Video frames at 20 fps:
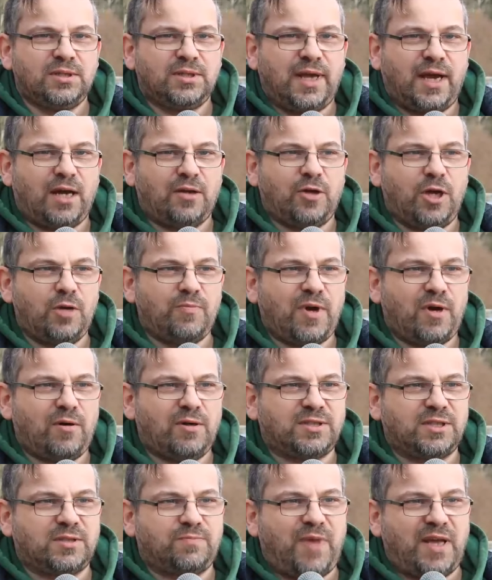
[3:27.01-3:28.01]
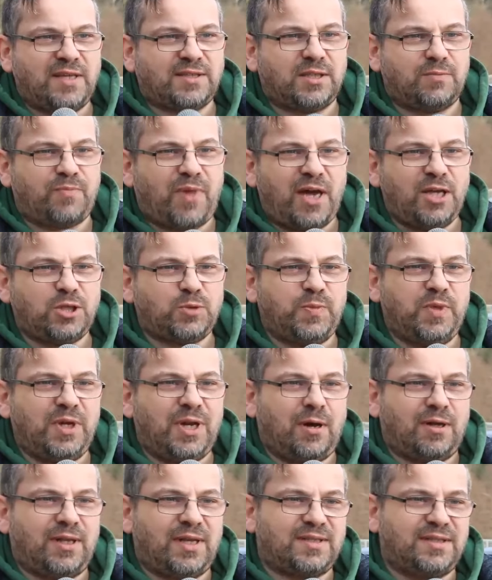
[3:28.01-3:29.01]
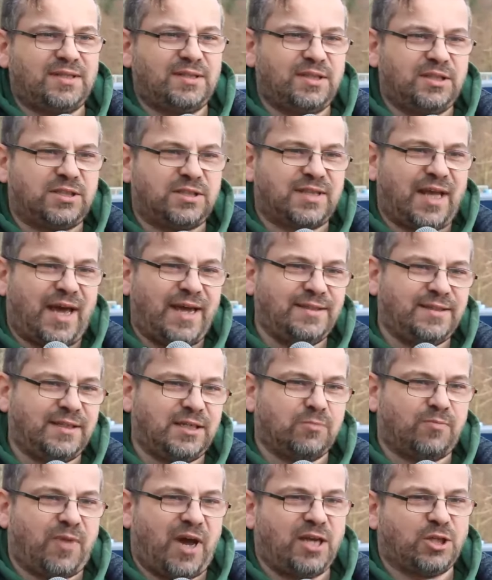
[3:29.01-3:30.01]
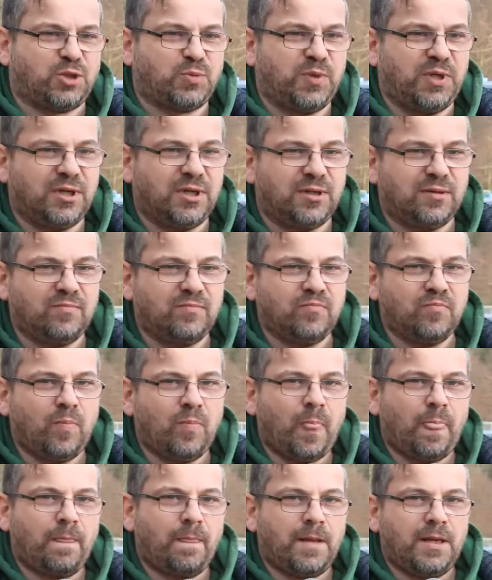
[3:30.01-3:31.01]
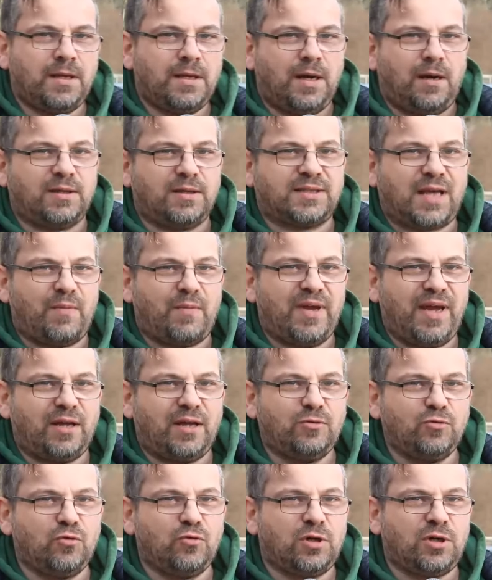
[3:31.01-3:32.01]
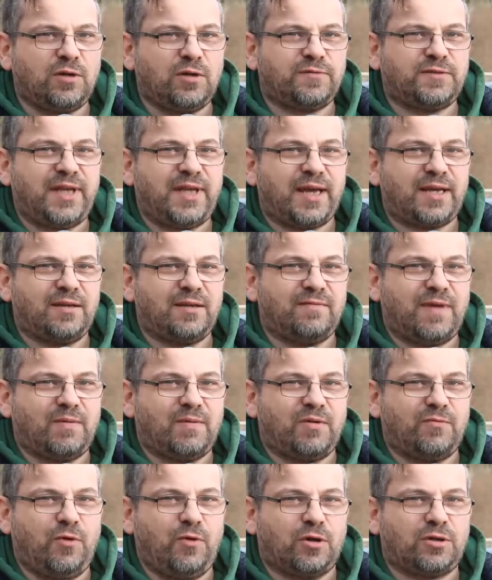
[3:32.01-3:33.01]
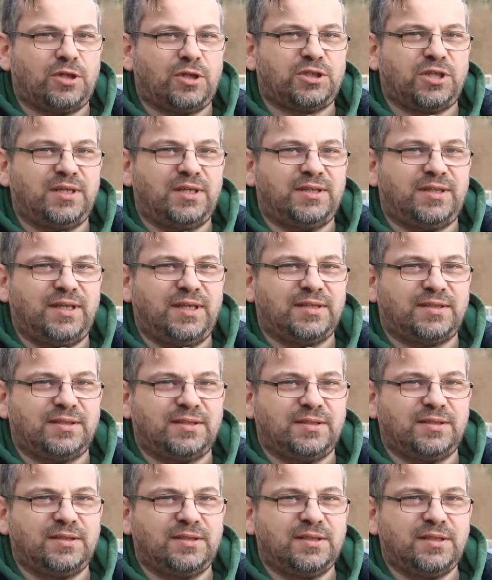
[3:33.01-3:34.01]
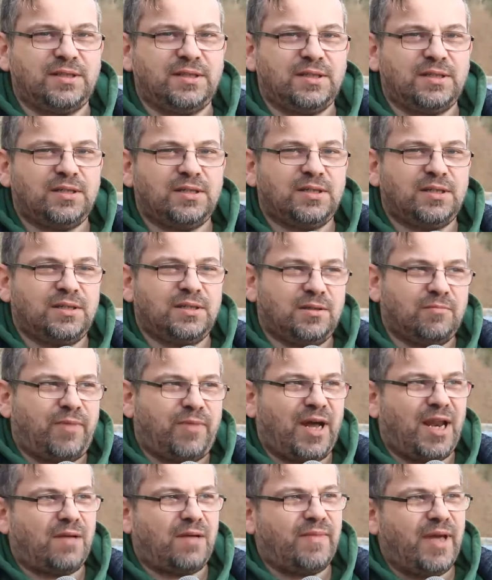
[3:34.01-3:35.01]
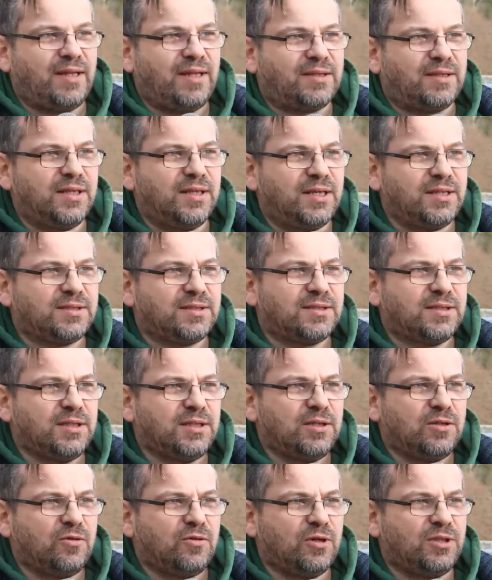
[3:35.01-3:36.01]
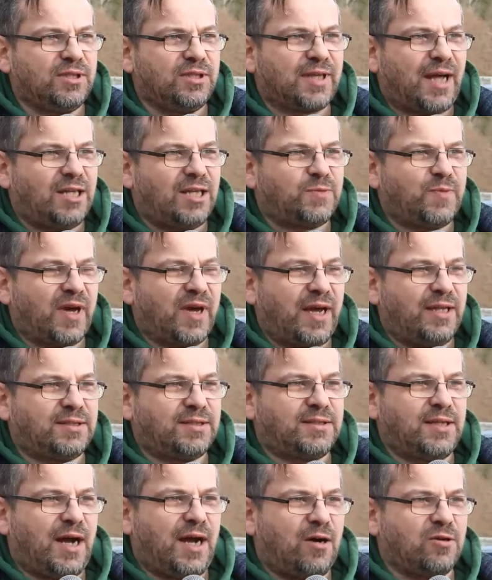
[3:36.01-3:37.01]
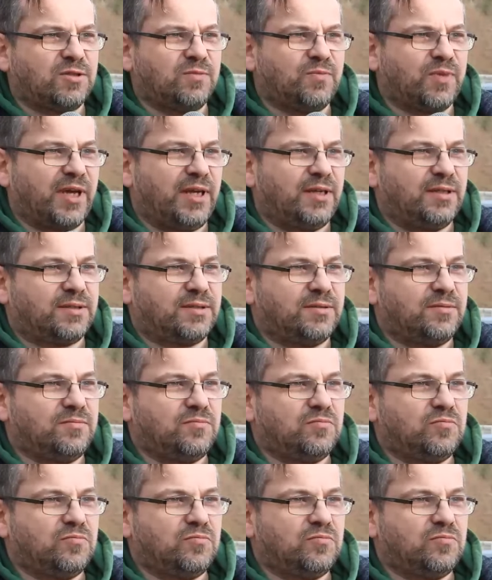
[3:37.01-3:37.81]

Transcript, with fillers: Der Neubau ist das beste Beispiel, aber das ist nicht das einzige Beispiel. Aber das kann man ja nur aufdecken, wenn man wirklich in diesen Parlamenten ist und die transparent nach außen bringt.